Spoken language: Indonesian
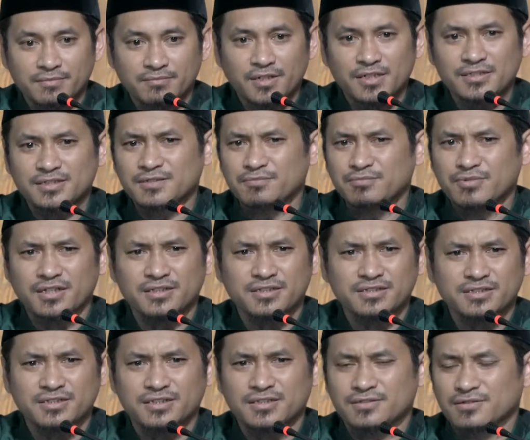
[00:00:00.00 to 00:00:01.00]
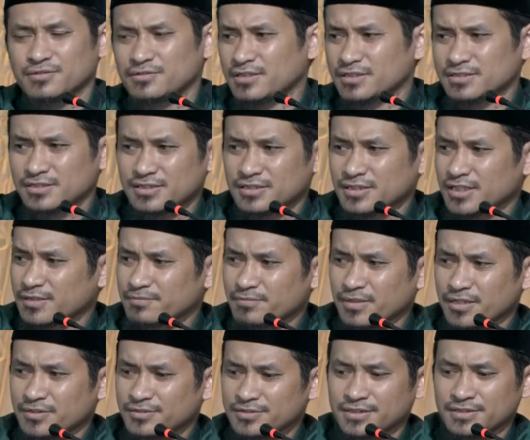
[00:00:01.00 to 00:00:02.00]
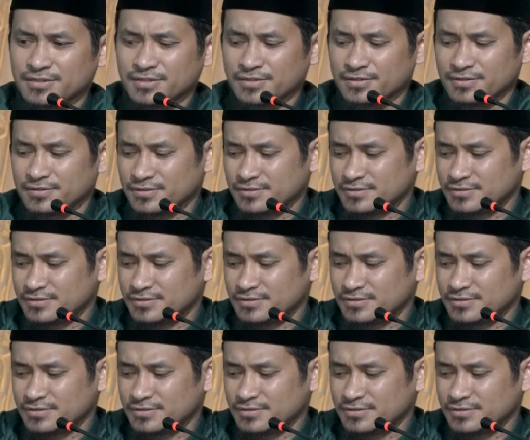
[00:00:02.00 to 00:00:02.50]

Masa bilang iya atau enggak sih nggak mau gitu loh.